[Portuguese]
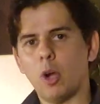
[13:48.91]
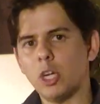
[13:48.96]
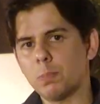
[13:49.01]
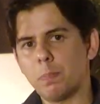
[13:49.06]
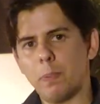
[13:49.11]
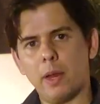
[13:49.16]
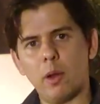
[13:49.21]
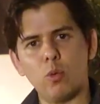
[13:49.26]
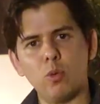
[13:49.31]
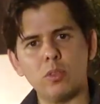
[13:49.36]

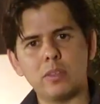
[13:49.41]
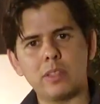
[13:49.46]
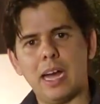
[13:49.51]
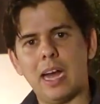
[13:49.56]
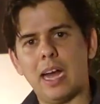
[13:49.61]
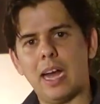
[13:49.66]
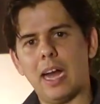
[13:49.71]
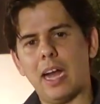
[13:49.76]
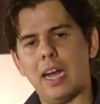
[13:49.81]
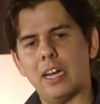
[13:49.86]
pode
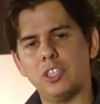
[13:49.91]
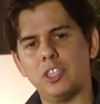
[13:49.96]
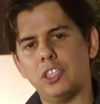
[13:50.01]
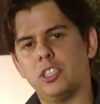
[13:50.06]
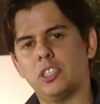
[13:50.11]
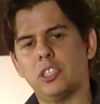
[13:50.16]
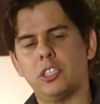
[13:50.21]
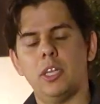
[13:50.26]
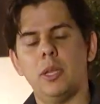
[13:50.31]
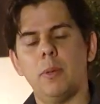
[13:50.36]
perguntar. A
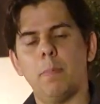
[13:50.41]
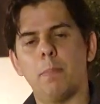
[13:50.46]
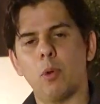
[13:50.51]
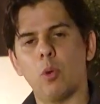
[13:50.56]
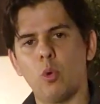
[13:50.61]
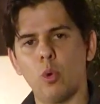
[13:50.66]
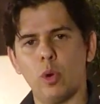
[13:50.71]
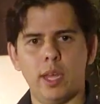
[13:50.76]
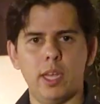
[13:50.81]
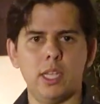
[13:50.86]
gente
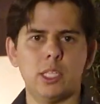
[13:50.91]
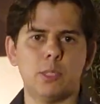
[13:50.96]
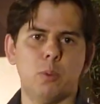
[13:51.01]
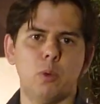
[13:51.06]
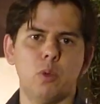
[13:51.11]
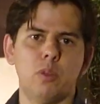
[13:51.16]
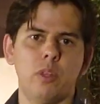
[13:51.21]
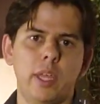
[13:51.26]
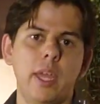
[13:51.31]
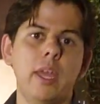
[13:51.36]
procura
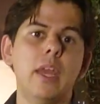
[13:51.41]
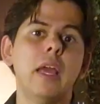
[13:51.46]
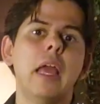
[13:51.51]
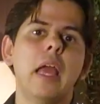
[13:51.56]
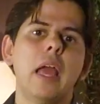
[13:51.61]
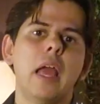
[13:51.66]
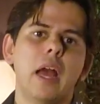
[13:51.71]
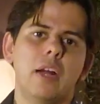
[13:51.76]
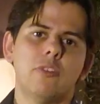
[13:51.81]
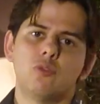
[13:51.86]
responder
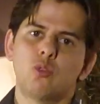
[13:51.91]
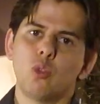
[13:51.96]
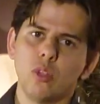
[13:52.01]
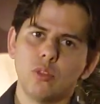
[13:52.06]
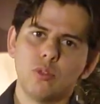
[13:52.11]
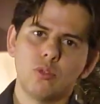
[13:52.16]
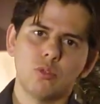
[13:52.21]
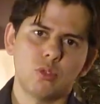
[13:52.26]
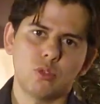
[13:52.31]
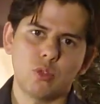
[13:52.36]
a
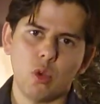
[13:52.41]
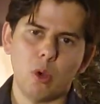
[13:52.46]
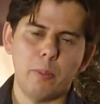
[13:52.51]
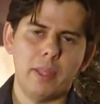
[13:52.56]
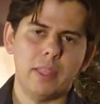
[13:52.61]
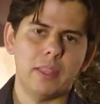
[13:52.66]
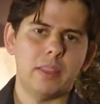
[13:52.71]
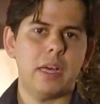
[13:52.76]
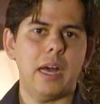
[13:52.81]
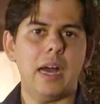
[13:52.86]
todos os
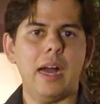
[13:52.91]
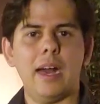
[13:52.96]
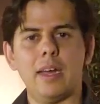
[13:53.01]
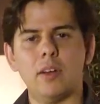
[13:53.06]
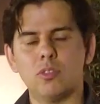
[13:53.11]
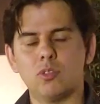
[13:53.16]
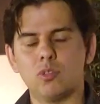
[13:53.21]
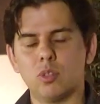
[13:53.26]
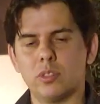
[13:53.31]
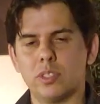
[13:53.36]

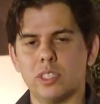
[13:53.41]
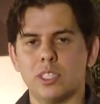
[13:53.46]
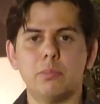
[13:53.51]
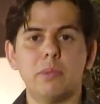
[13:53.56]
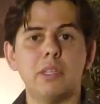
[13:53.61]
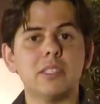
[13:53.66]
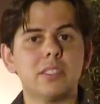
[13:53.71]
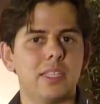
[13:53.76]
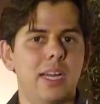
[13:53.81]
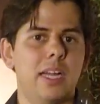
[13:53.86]
comentários, todas
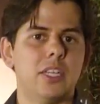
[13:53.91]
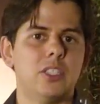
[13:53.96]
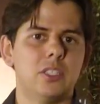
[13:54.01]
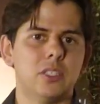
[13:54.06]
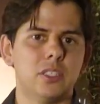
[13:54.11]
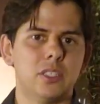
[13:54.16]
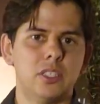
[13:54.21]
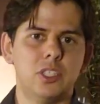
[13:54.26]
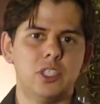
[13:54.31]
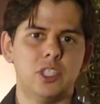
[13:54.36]
as
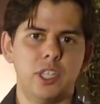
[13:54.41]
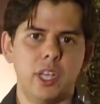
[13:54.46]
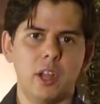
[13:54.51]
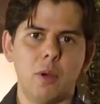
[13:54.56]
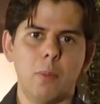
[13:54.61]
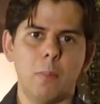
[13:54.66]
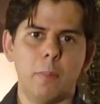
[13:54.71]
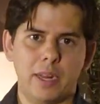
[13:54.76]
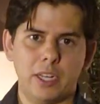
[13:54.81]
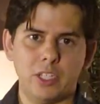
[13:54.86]
mensagens que
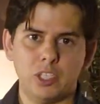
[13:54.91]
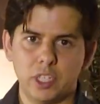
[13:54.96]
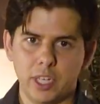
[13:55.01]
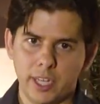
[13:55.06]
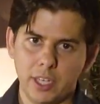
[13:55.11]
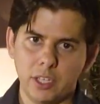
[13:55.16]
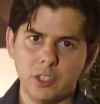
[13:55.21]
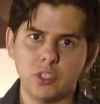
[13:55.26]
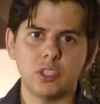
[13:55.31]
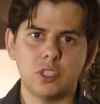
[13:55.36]
chegam pra
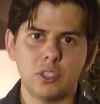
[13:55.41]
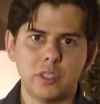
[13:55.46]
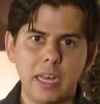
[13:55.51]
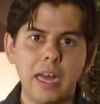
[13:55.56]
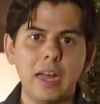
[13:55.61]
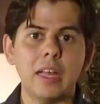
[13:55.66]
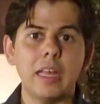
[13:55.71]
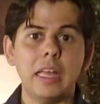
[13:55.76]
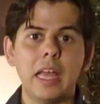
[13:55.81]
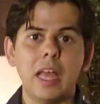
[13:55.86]
gente,
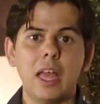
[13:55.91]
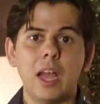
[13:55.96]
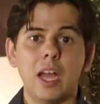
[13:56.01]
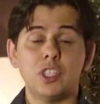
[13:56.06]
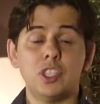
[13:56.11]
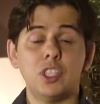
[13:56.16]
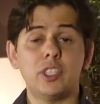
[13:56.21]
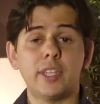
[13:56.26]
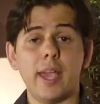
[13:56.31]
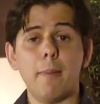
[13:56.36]
tá?
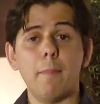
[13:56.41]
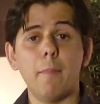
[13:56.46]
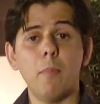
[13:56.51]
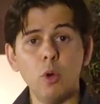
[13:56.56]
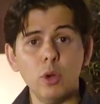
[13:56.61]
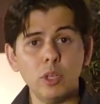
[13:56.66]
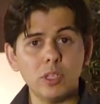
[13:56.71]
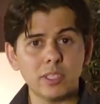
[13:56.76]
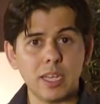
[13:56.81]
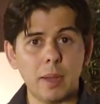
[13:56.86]
A gente quer
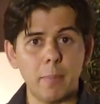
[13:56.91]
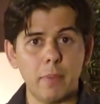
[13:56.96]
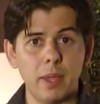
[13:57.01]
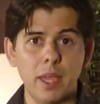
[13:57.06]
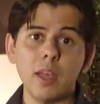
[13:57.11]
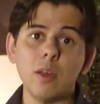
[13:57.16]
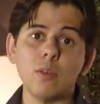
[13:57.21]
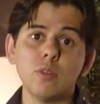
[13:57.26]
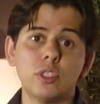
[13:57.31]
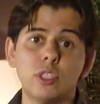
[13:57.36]
muito
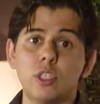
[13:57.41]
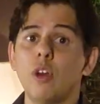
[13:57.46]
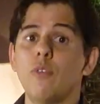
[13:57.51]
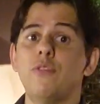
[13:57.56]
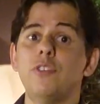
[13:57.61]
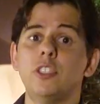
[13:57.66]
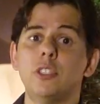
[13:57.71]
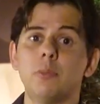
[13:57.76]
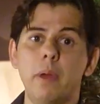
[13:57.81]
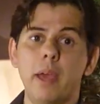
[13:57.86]
saber o seu
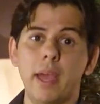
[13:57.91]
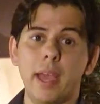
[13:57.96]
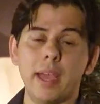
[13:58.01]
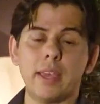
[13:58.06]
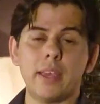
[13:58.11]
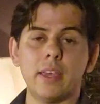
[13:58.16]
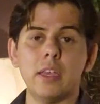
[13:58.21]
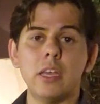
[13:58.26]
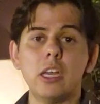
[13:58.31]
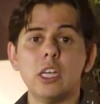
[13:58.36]

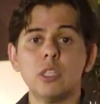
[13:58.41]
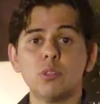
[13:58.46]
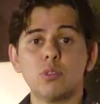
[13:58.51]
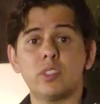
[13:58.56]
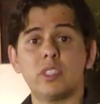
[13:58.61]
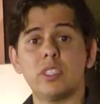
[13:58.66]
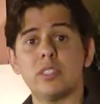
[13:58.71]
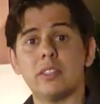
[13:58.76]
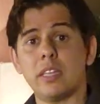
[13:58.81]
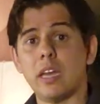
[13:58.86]
feedback, se
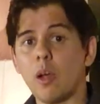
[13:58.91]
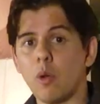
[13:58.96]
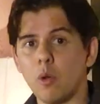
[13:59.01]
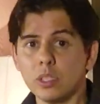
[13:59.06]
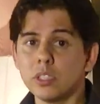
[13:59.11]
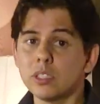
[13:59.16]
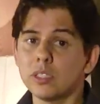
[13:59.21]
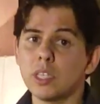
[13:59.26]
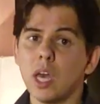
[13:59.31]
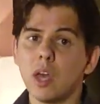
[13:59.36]
você está
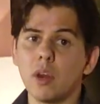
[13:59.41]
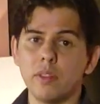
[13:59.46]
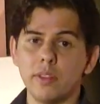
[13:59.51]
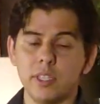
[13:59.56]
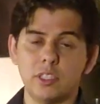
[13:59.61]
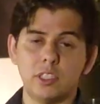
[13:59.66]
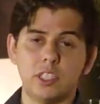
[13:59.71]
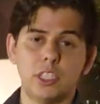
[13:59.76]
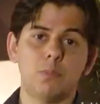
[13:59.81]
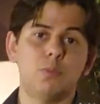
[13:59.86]
gostando
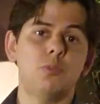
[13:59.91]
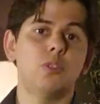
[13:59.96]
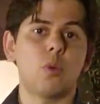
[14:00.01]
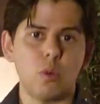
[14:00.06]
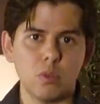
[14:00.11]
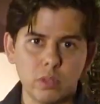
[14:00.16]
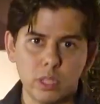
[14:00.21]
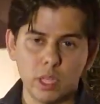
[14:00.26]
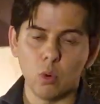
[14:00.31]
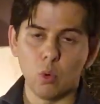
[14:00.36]
desse tipo de
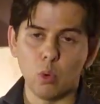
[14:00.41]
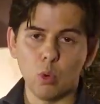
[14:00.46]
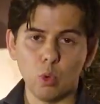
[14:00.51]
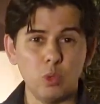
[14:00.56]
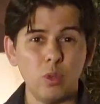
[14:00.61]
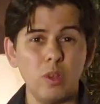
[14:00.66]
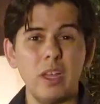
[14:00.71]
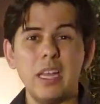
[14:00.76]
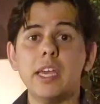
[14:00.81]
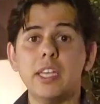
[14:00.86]

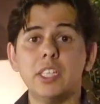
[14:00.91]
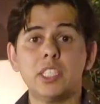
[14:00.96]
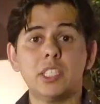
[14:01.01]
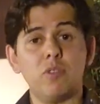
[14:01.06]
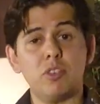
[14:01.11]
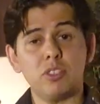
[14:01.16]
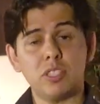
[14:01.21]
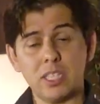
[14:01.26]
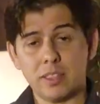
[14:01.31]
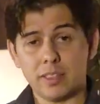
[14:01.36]
conteúdo e
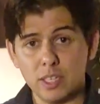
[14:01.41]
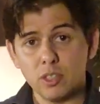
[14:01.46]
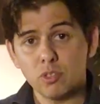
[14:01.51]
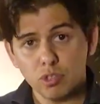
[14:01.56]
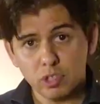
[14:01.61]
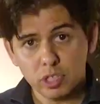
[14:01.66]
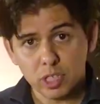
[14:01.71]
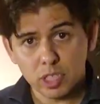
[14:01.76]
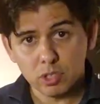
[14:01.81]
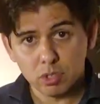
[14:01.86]
se você tem
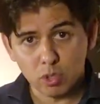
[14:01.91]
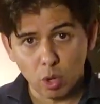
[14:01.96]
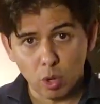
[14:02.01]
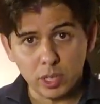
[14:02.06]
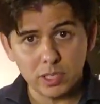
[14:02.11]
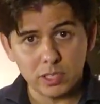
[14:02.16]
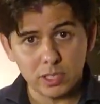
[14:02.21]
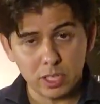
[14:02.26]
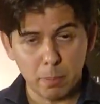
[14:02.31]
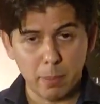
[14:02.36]

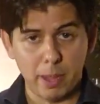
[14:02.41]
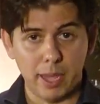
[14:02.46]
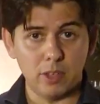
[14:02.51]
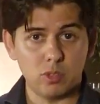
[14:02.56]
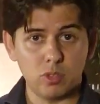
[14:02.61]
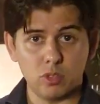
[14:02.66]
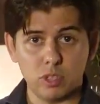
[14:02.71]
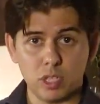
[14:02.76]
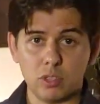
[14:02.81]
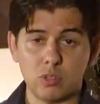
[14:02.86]
sugestões
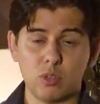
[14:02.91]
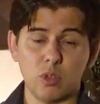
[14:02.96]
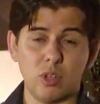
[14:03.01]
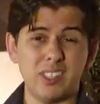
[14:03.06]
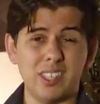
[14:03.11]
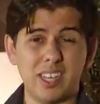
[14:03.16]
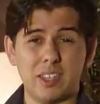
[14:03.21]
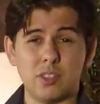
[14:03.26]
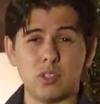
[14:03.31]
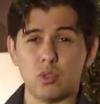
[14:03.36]
também,
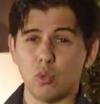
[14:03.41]
sugestões de